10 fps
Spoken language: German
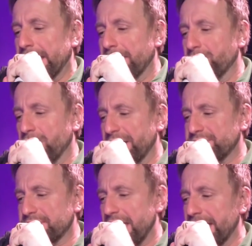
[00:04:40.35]
Ähm, du
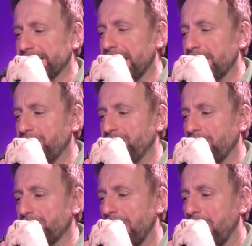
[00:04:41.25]
hast ein Jahr
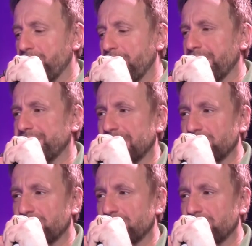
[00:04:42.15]
bevor du aufgehört hast,